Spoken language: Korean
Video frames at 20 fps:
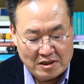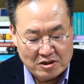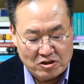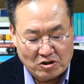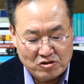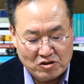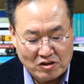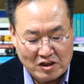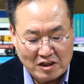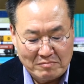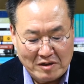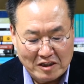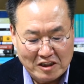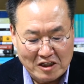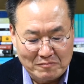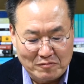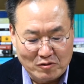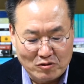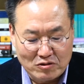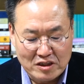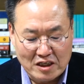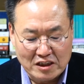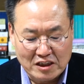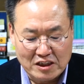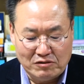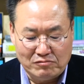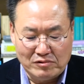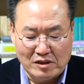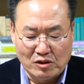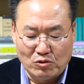적절한 메타포를
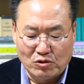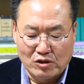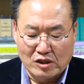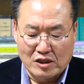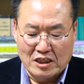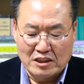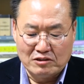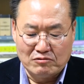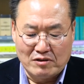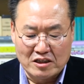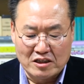찾기 위해 노력하는